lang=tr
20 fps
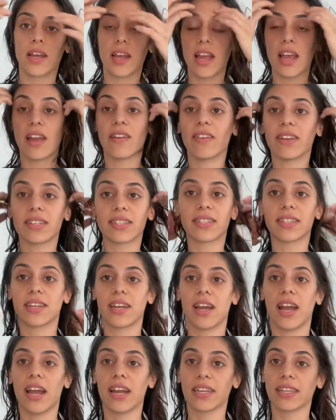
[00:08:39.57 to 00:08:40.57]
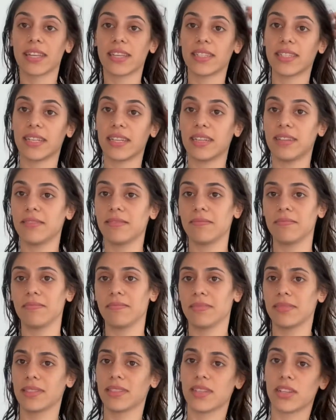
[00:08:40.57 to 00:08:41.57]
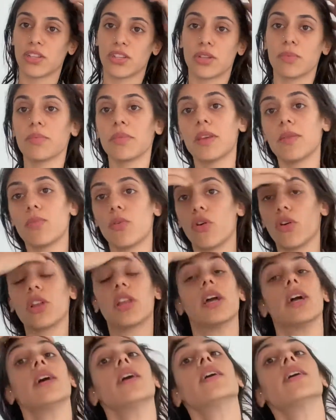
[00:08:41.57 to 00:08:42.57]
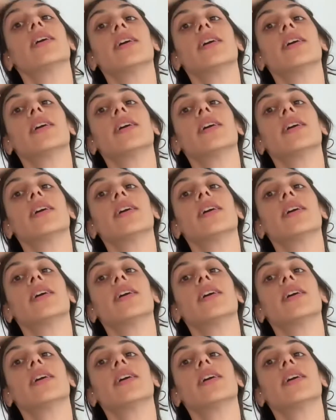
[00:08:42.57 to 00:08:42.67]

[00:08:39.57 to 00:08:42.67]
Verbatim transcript: Evet herkese saçım niye böyle?